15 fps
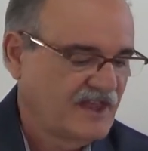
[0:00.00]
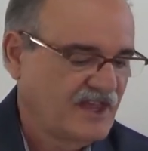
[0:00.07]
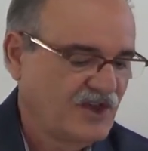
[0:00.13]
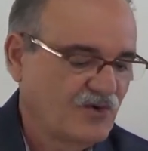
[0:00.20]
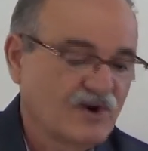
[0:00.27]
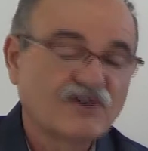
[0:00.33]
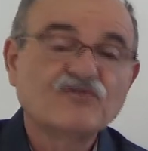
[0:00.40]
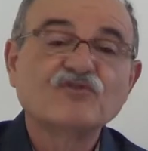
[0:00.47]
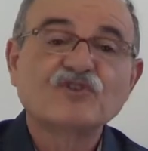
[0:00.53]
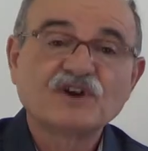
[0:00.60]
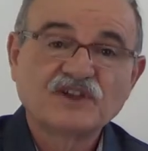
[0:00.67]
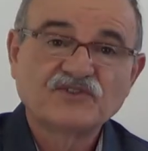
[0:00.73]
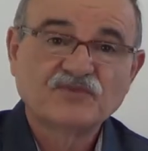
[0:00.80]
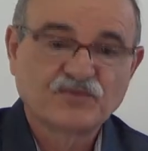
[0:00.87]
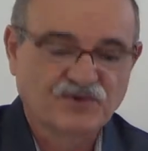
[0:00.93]
E o avô
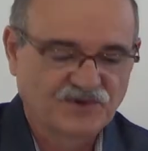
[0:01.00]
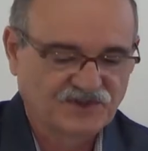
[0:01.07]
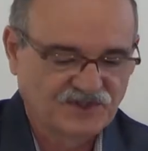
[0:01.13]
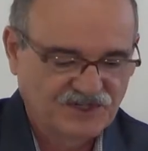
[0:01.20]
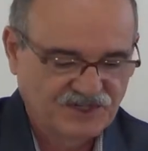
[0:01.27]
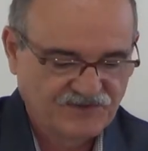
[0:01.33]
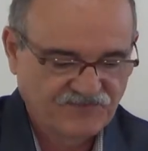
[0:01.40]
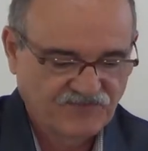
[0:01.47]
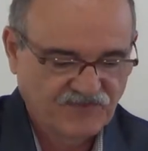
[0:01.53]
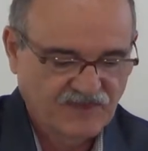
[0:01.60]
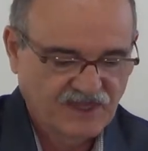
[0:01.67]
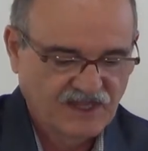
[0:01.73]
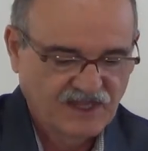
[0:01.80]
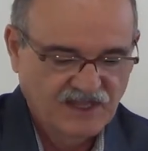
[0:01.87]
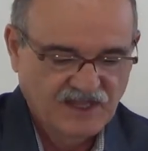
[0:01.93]
responde:
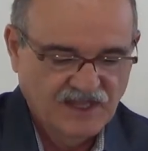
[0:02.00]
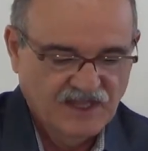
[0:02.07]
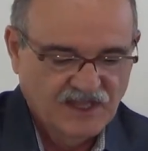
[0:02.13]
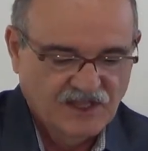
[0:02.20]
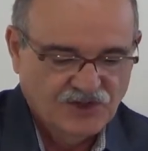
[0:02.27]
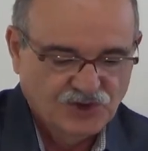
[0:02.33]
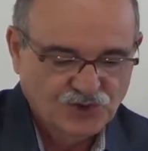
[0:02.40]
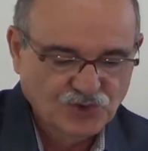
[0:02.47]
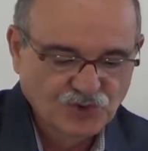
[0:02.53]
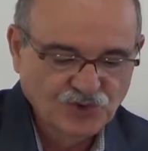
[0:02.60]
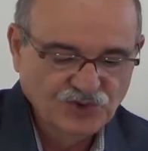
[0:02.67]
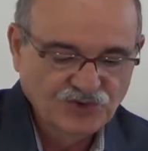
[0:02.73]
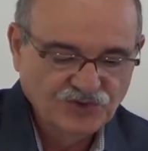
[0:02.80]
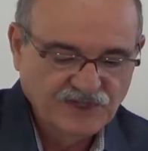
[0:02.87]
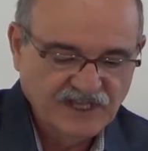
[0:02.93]

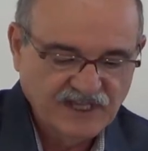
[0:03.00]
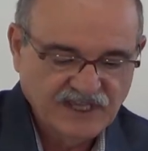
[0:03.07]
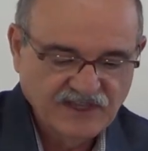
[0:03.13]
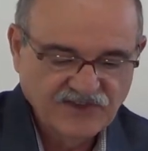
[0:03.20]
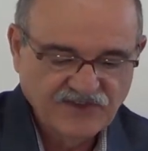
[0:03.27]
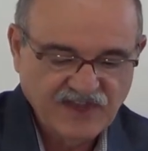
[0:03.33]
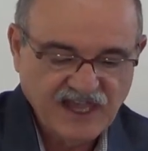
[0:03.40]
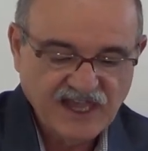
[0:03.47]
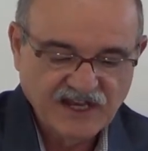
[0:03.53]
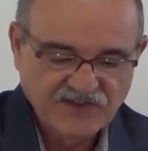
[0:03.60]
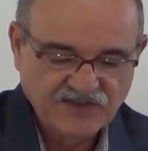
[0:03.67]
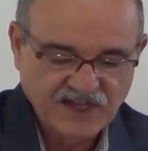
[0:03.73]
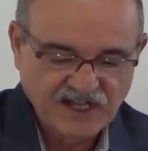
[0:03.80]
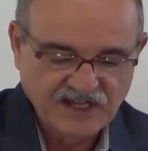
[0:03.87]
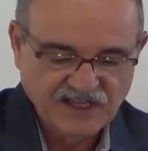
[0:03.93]
Tudo o que
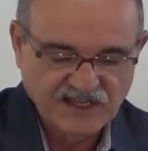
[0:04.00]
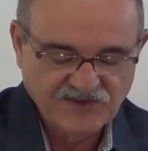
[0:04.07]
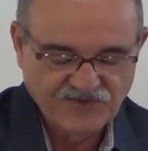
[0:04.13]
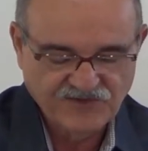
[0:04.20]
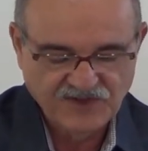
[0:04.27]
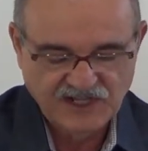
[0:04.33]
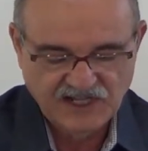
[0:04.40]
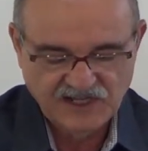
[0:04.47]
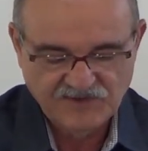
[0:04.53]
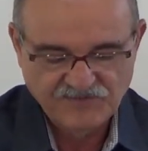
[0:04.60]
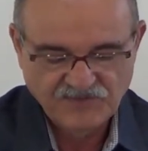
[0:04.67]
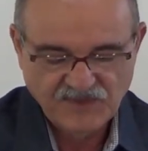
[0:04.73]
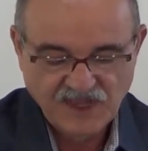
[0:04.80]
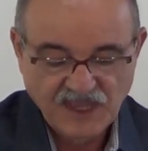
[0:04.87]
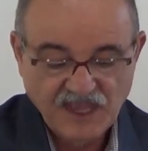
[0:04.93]
quiseres, querida filha.
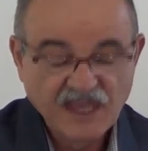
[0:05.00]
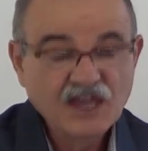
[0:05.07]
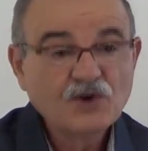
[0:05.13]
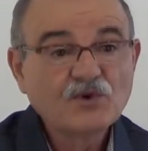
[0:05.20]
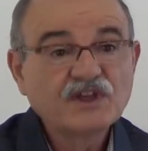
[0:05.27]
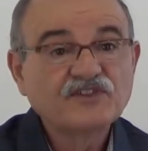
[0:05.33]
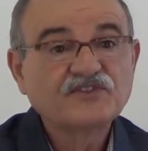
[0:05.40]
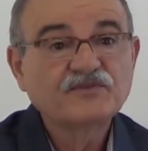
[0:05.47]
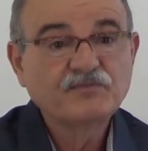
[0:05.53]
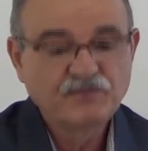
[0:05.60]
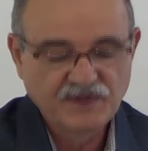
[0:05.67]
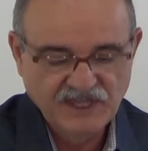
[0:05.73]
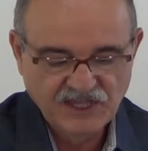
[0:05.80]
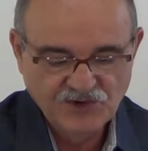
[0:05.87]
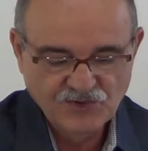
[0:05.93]
Eu
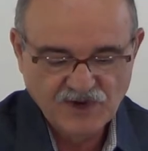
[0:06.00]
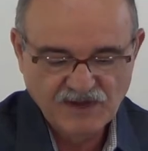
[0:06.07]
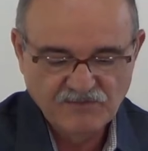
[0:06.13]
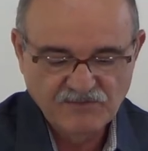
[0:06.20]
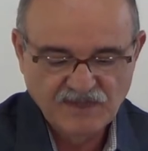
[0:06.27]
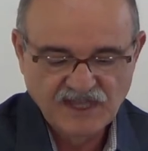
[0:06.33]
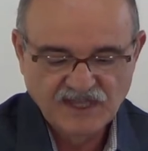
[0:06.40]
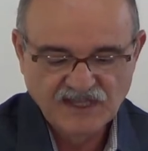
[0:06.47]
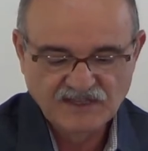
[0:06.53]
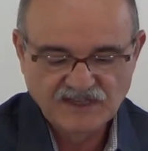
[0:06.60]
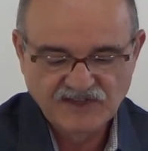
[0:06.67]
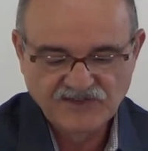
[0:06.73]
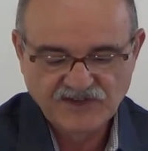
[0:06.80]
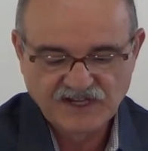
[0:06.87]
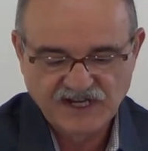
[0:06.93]
expio a minha
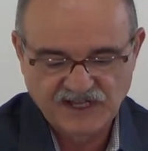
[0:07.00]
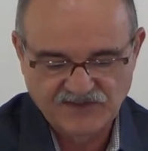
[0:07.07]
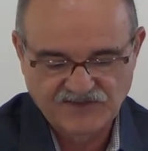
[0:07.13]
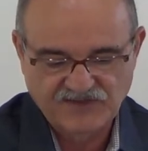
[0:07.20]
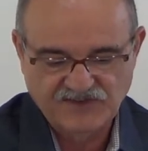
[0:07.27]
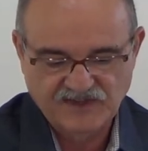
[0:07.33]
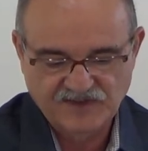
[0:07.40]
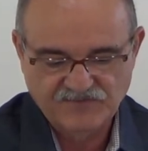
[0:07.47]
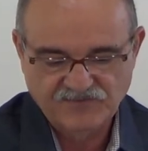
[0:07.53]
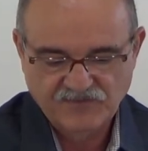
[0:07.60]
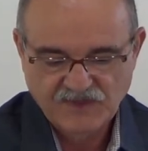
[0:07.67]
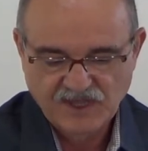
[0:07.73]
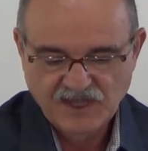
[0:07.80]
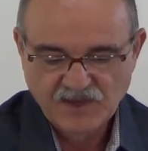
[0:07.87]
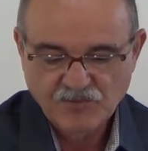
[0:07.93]
descrença.
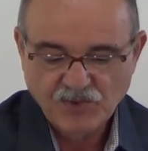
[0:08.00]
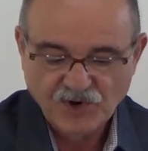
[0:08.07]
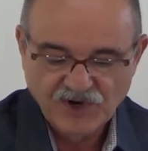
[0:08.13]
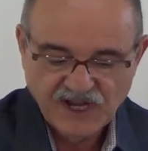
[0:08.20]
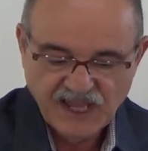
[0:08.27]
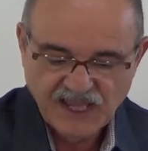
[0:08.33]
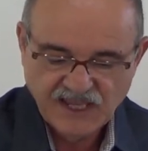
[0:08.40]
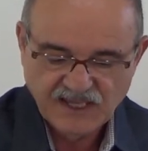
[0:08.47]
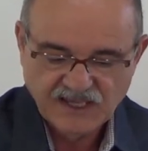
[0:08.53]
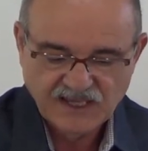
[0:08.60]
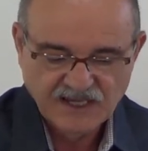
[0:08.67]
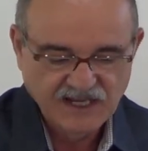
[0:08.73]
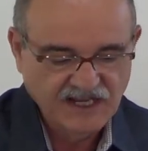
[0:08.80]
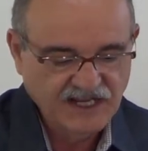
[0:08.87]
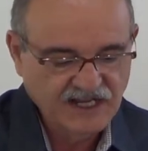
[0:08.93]
Porém,
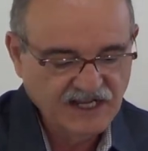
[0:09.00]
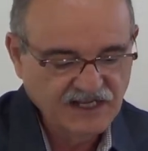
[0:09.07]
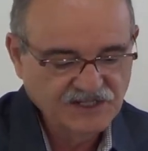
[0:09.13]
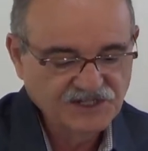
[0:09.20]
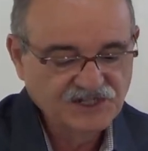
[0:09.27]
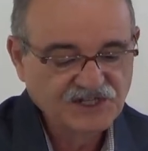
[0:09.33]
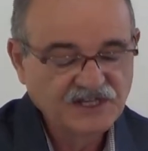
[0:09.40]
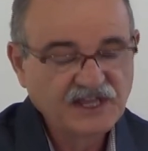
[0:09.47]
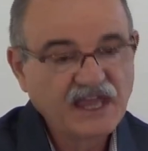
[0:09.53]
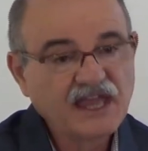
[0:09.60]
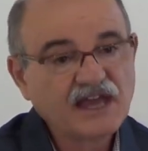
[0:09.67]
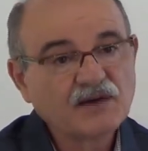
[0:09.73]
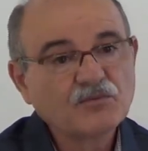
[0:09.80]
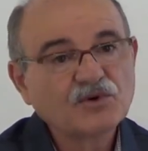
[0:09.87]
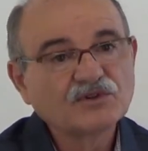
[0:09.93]
grande
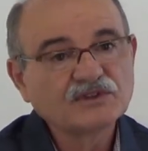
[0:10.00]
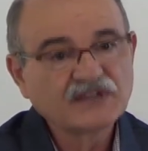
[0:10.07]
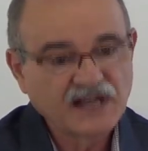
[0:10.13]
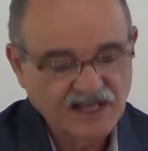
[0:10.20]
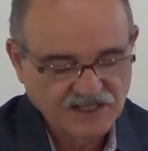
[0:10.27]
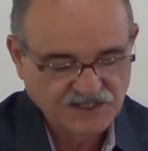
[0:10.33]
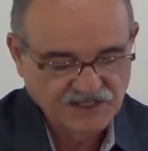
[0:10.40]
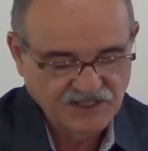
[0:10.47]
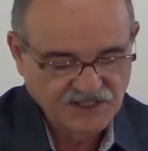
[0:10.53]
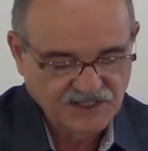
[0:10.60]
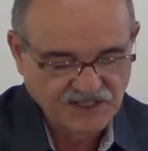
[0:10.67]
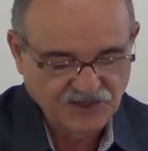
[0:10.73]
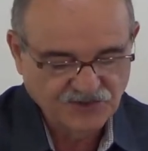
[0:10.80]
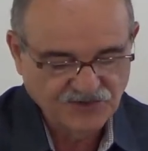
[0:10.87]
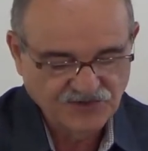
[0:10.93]
é a bondade de
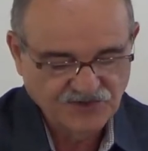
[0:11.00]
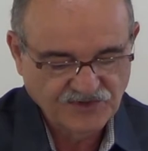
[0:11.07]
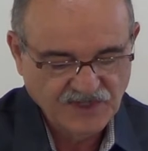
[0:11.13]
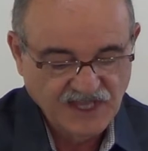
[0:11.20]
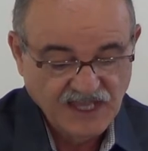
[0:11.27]
Deus